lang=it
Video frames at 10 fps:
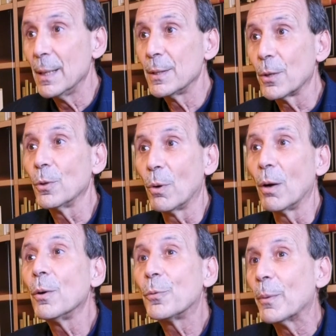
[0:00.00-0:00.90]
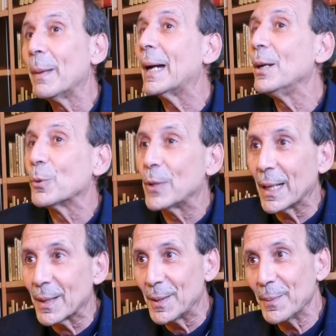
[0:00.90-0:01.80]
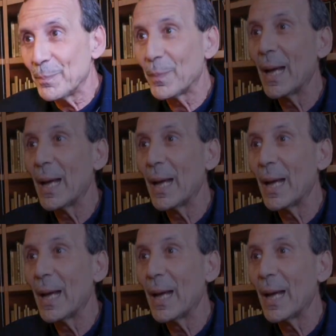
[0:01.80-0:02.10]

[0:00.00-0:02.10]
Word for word: Secondo luogo, formare gli utenti.